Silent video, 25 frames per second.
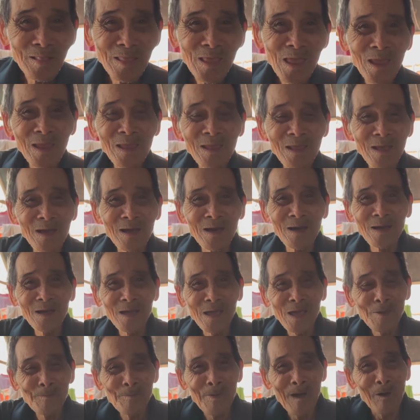xây à,
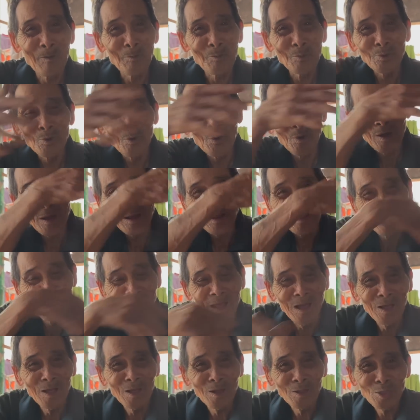cái phòng à,
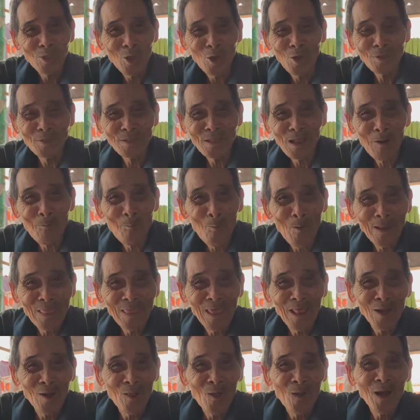à, cho xung quanh
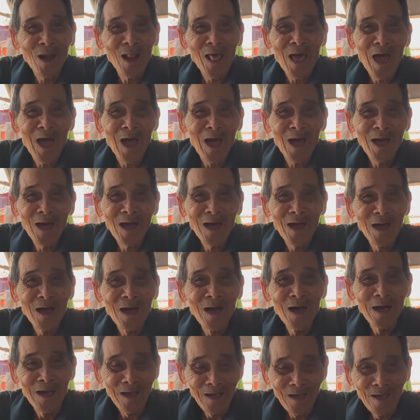nhà nó đó hả
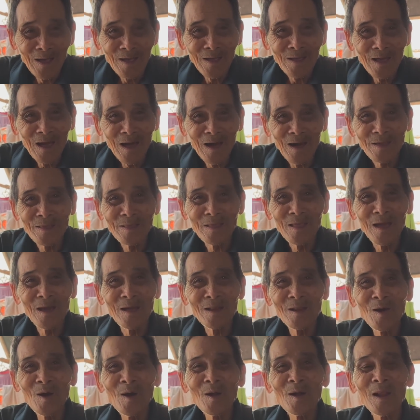vậy
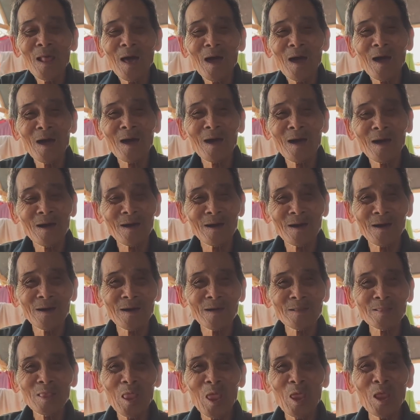đó
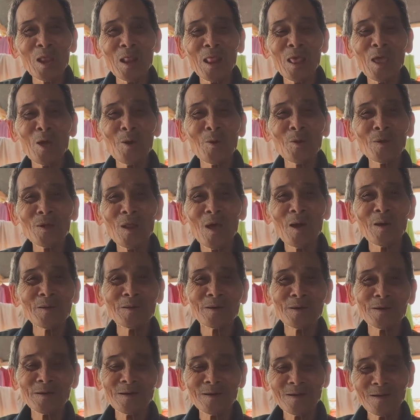là tùy theo cho
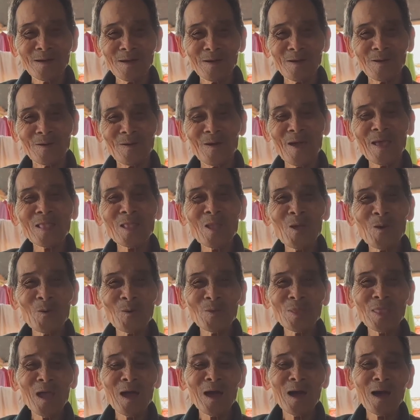chú
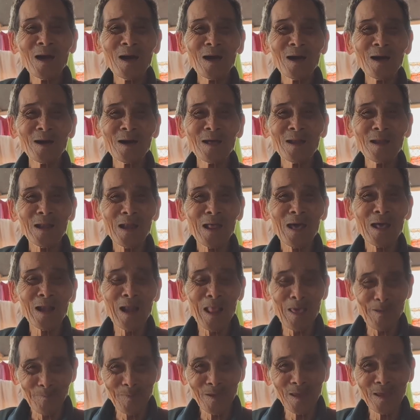cho là
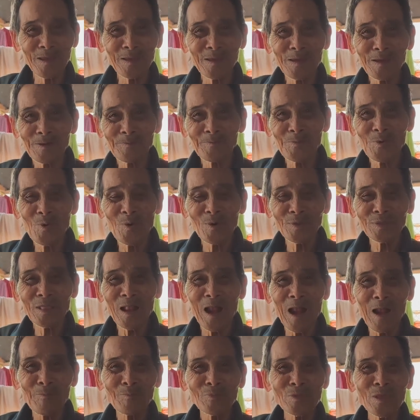là gì muốn
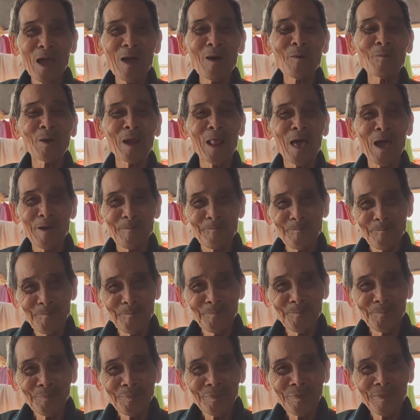làm sao làm
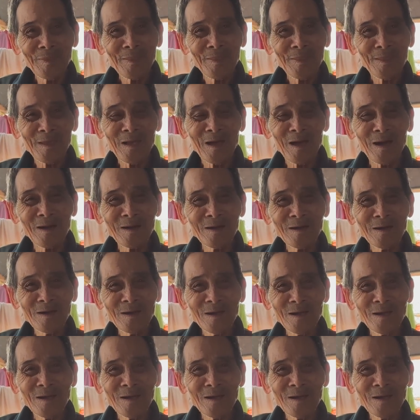ừ